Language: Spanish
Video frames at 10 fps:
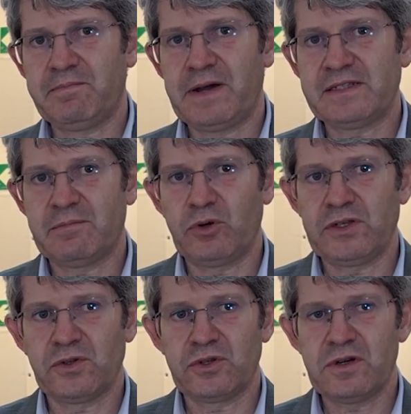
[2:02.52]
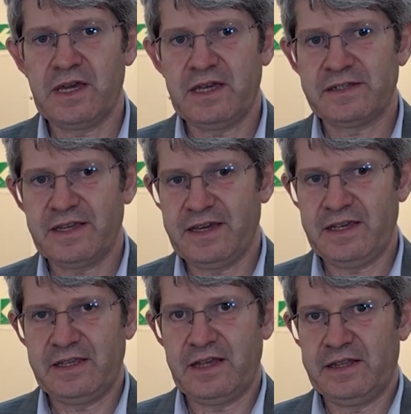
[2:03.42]
pasa por eso, ¿no? es,
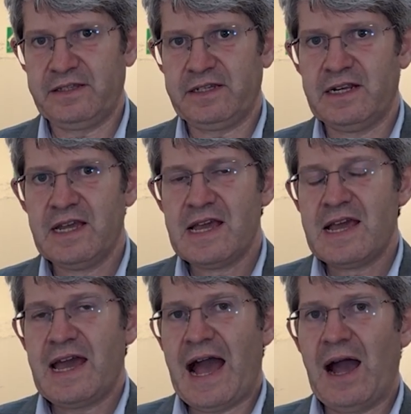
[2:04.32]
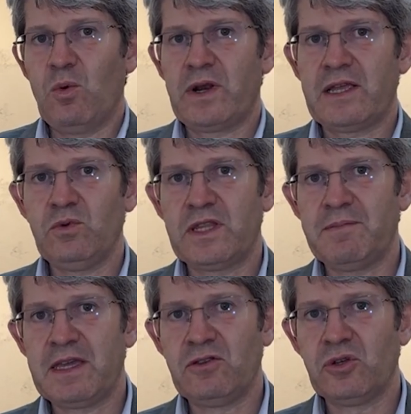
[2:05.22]
es decir, a un
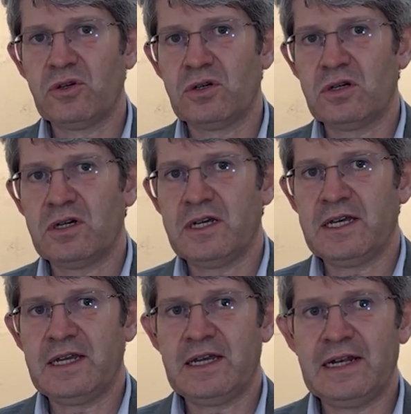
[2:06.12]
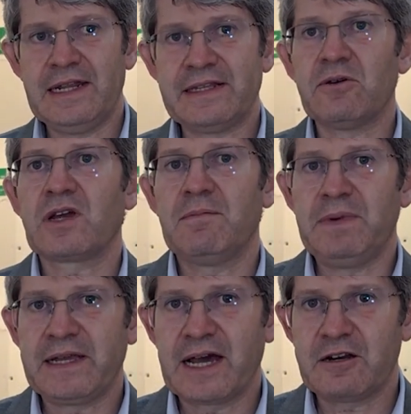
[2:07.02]
ayuntamiento eh, le tenemos que
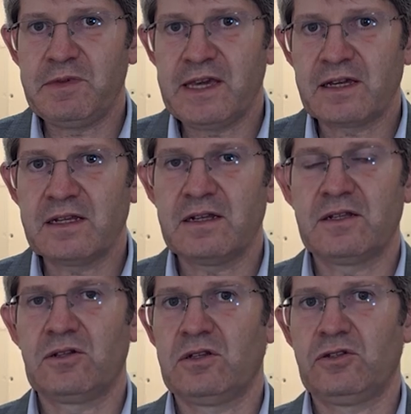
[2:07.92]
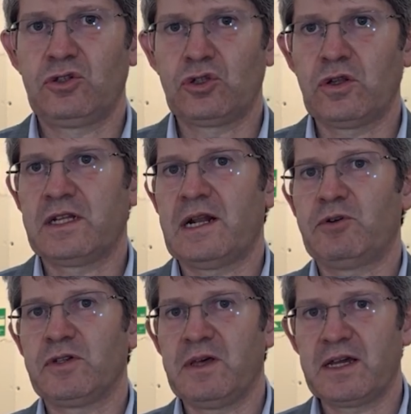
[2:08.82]
explicar bien eh, todas las
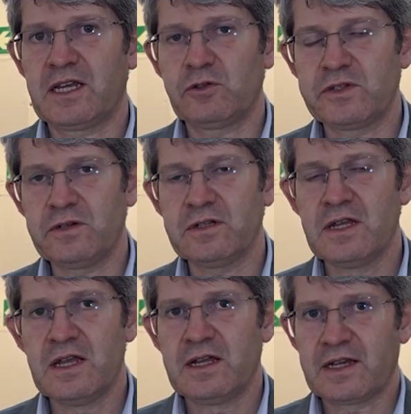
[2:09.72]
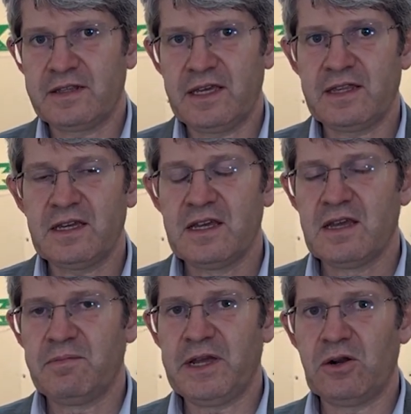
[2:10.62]
posibilidades de actuación que tiene,
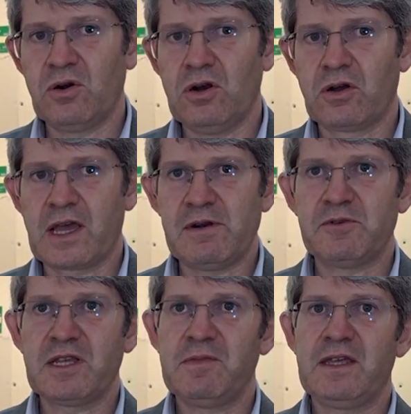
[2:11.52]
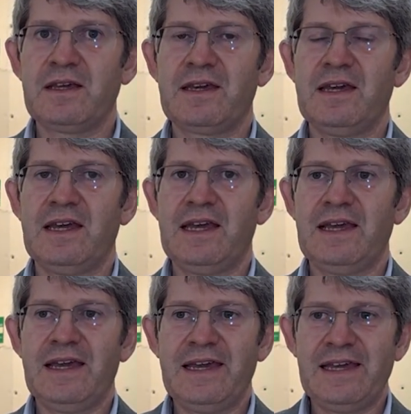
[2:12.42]
pero lo que hablamos también es que
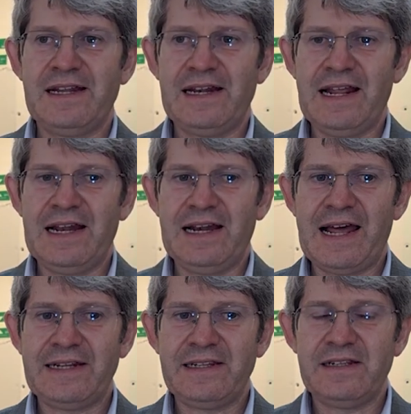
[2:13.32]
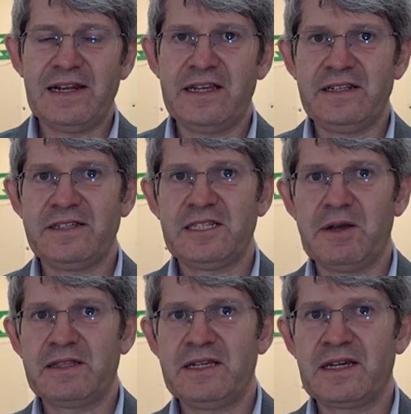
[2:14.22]
eh, las
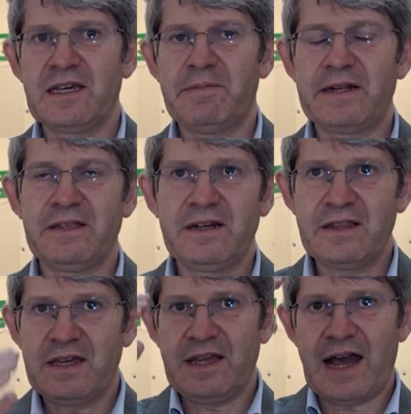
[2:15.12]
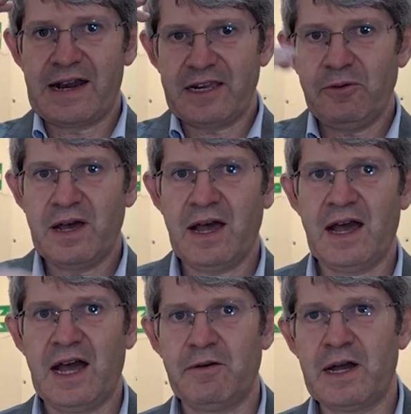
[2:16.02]
iniciativas tienen que partir de arriba
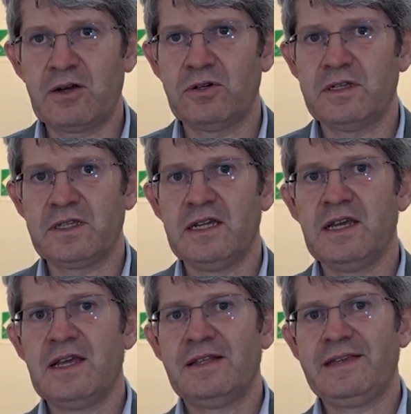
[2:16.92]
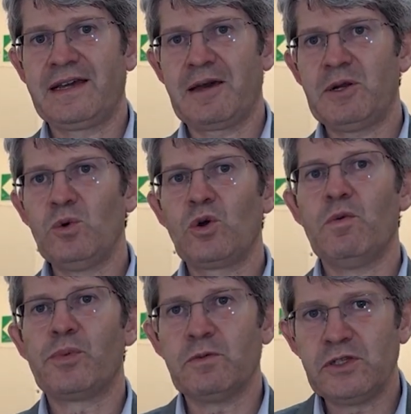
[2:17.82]
a abajo, es decir, tiene que haber un
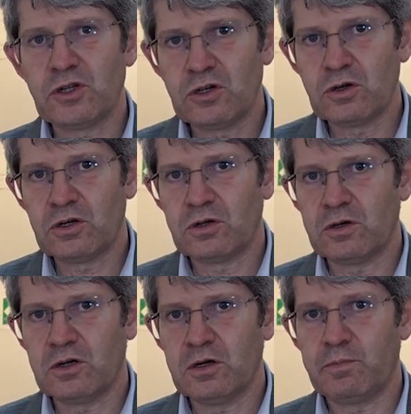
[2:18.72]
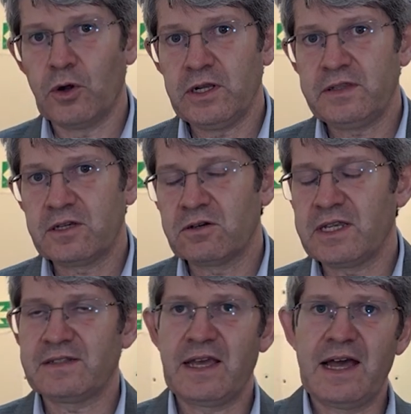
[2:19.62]
compromiso político,
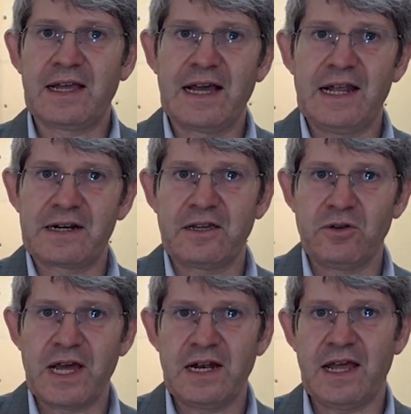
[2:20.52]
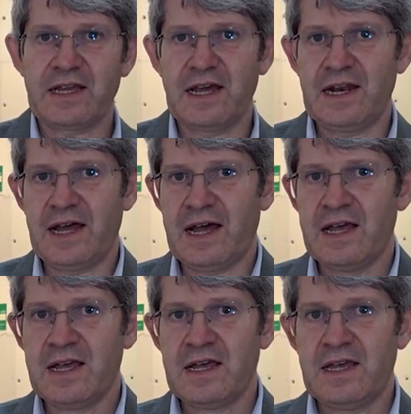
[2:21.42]
ya sea a escala regional, a escala
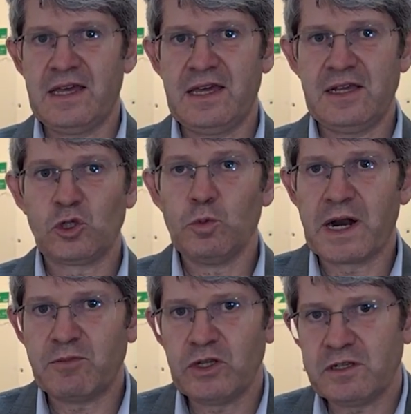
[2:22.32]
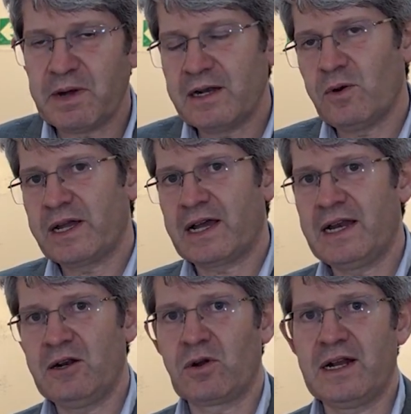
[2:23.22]
eh, supramunicipal o a
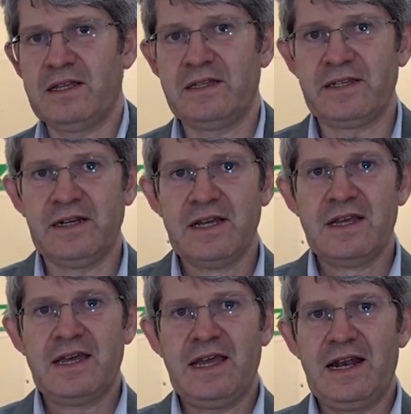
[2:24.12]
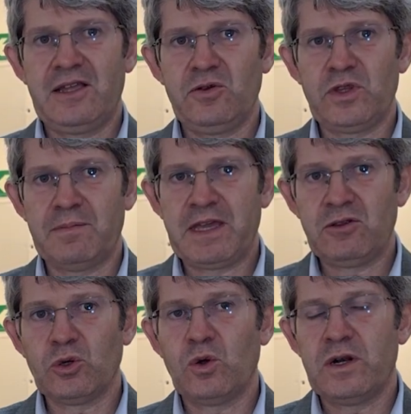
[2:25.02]
escala local, es decir, el
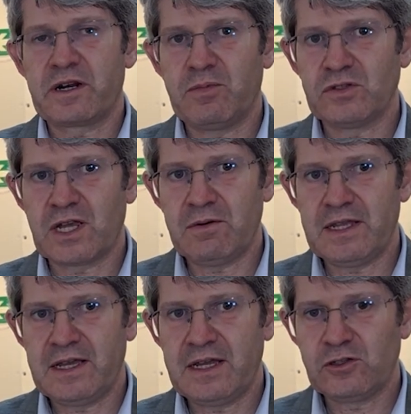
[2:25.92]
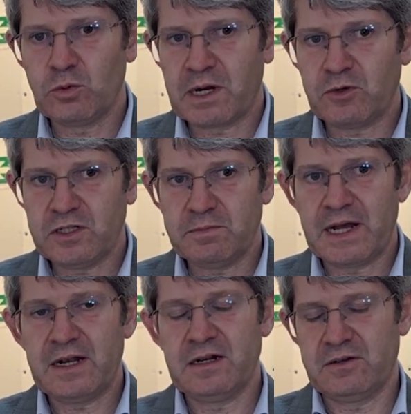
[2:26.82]
ayuntamiento o el responsable
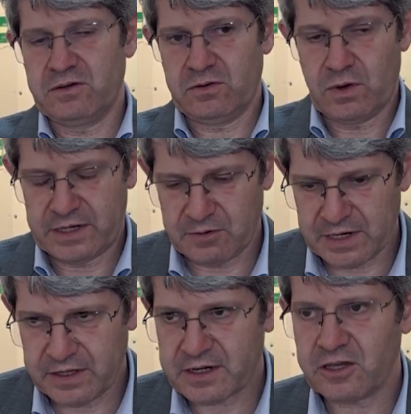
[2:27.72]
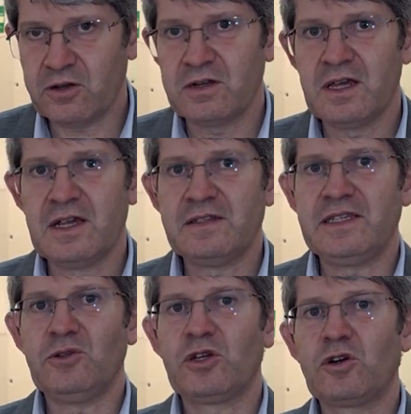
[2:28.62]
supramunicipal o a nivel de región,
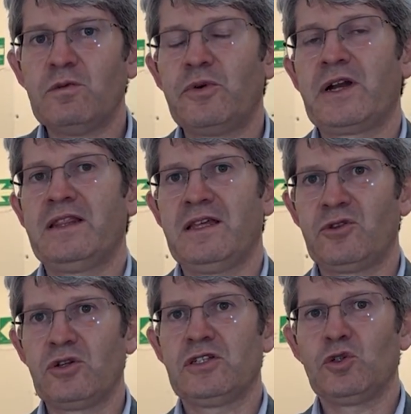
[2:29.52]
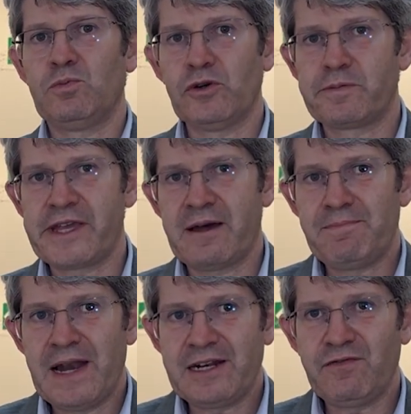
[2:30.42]
si no incorporan dentro de su propia
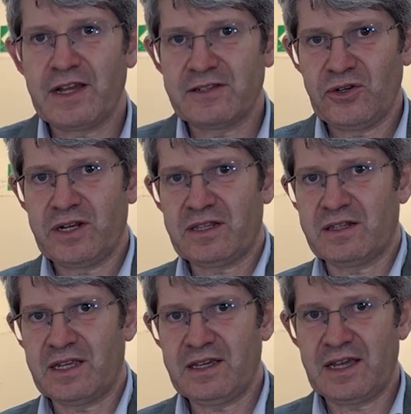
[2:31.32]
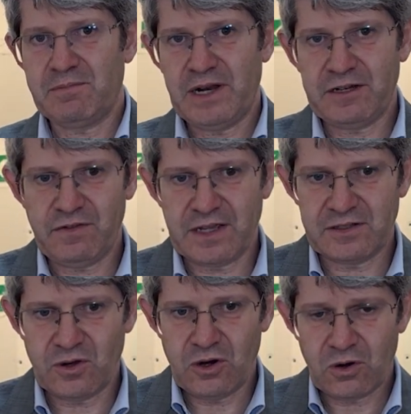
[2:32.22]
planificación estratégica,
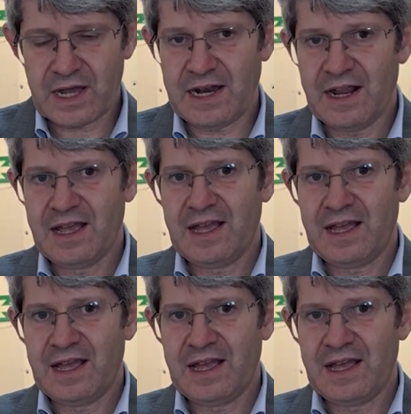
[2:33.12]
planificación local,